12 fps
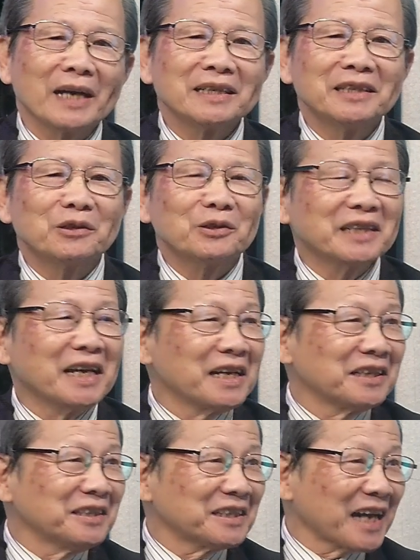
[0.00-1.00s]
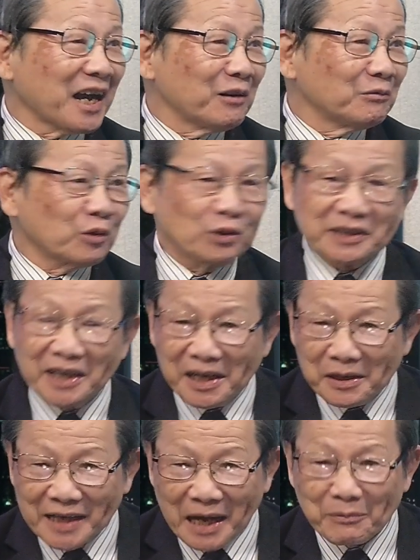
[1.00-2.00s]
Biden có chê nước nào không có
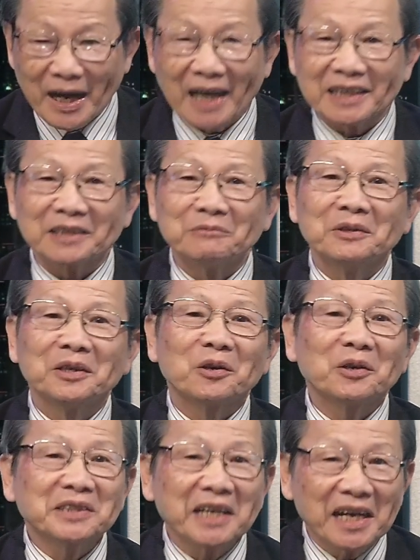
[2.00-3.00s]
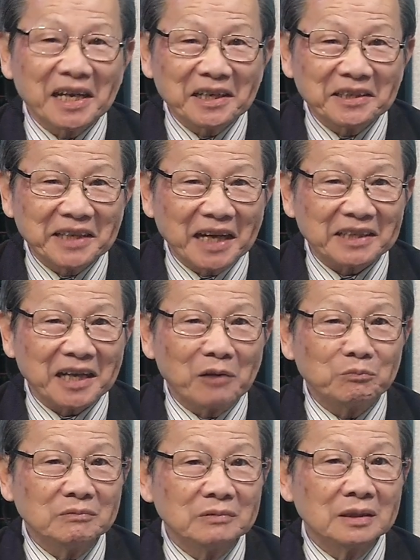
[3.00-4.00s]
chê Nam Hàn không có chê Nhật
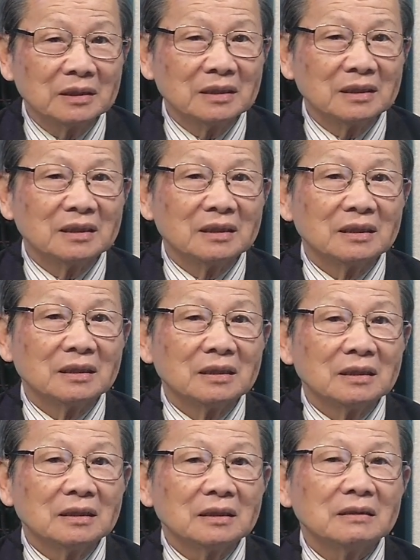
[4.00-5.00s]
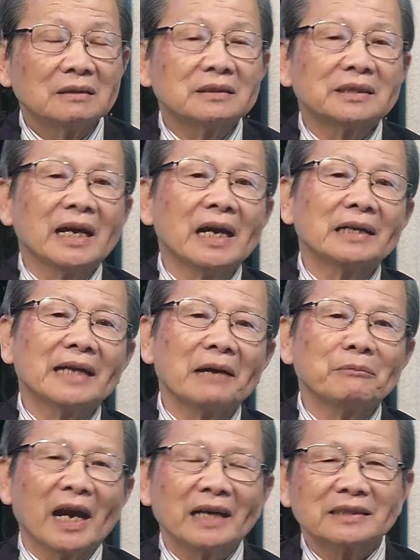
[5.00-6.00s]
không chê
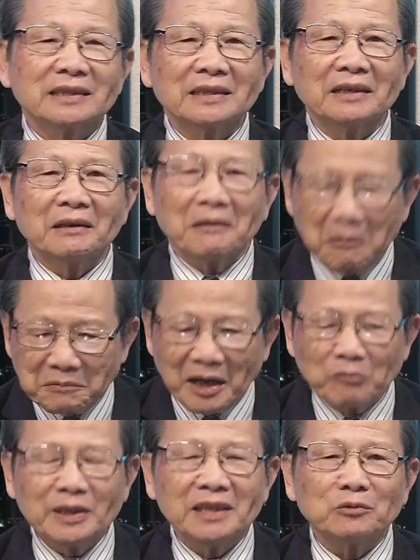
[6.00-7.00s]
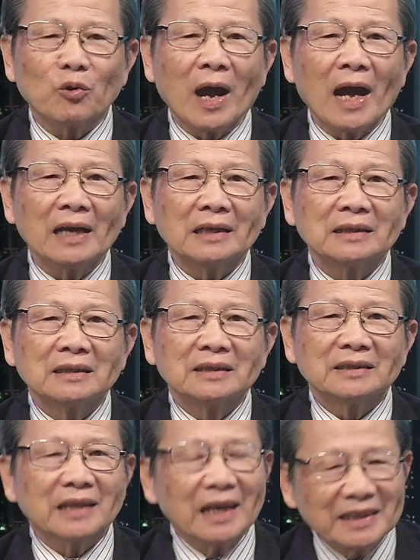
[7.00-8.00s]
Nam Hàn thì nó ông đóng ít quá
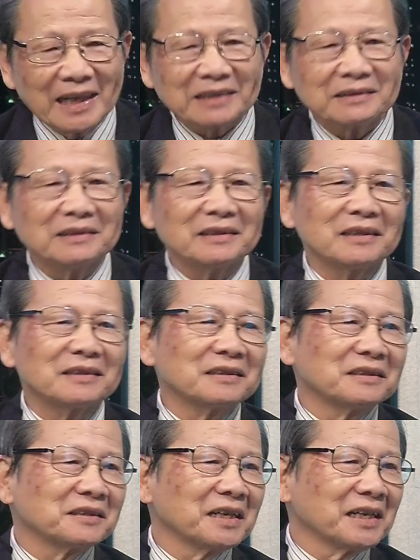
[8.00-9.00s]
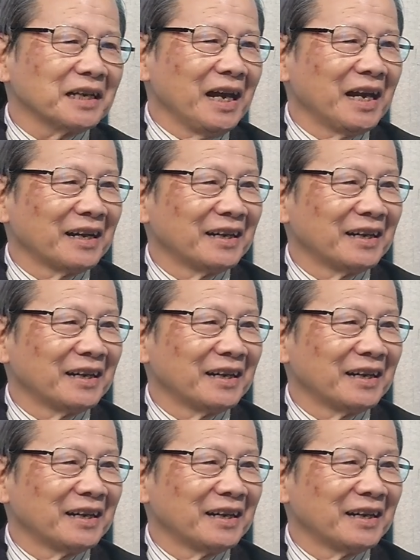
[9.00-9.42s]
chê Nhật nghĩa là